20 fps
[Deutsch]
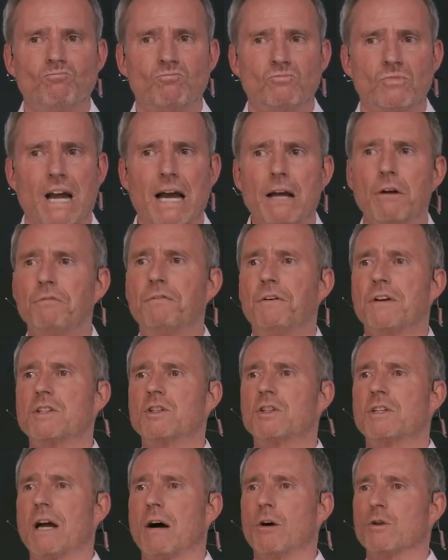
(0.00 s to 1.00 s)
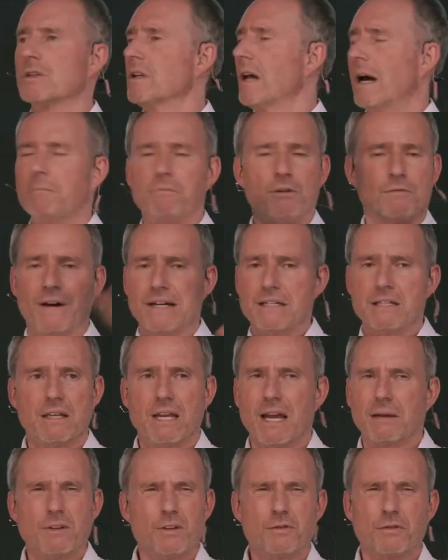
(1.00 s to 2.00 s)
43.000. Ich weiß
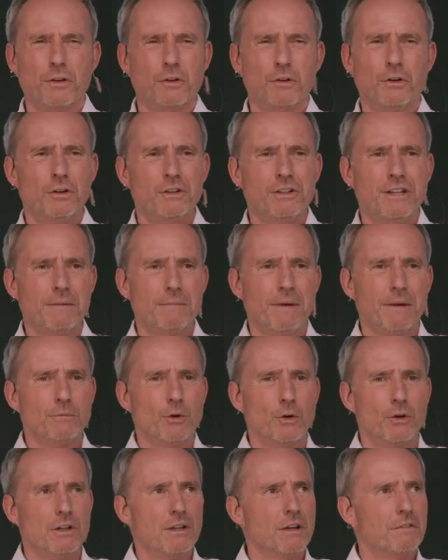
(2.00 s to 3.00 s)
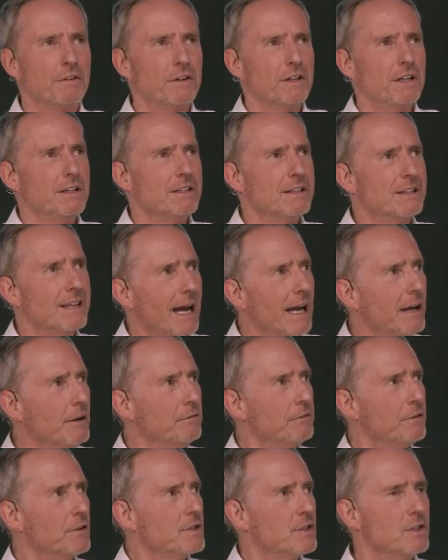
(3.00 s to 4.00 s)
nicht, hat das von irgendjemandem gehört, der verdiente
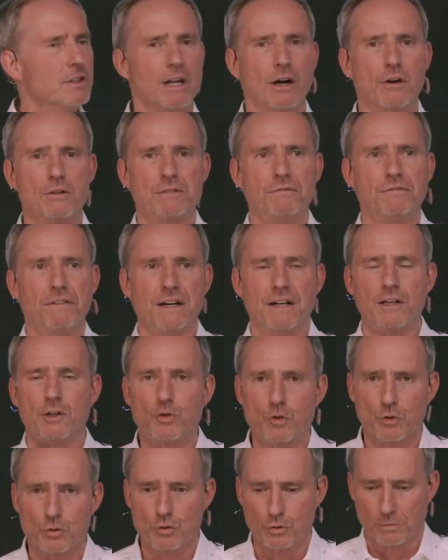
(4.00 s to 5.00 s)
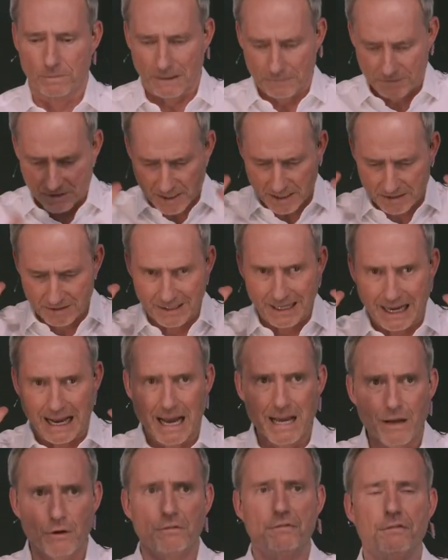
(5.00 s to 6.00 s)
43.000, fand ich so super, habe ich gesagt,
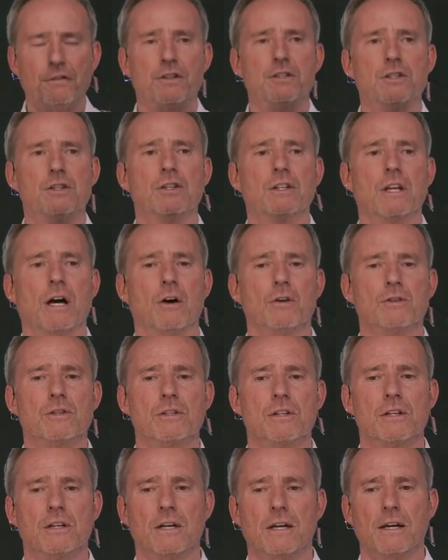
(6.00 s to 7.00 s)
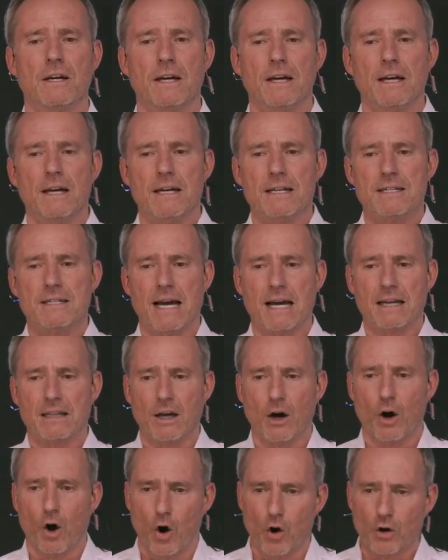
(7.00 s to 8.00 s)
43.000. Sagt
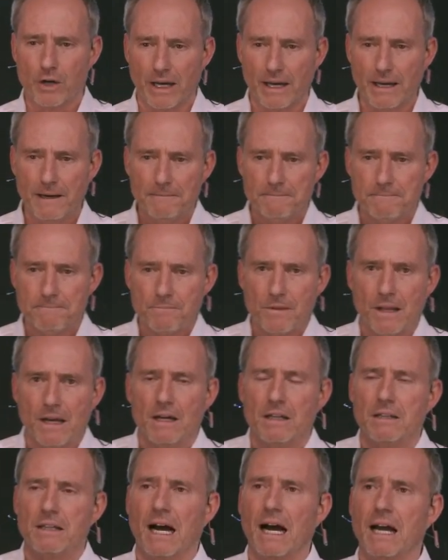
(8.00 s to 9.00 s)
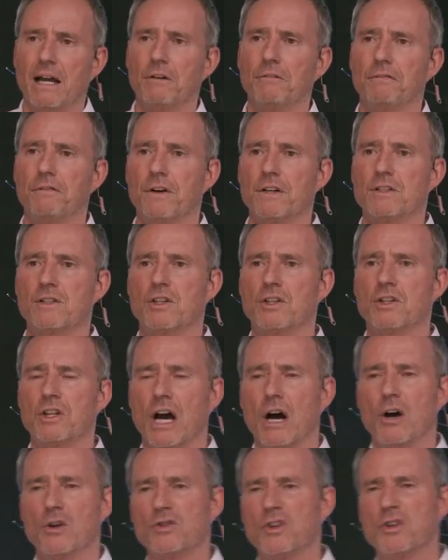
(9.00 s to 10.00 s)
er, okay,
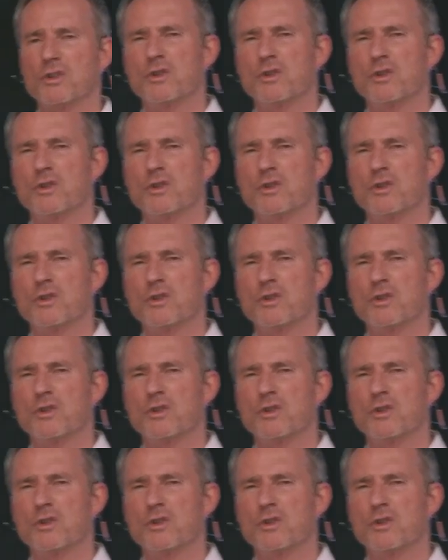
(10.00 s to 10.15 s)
43.000, das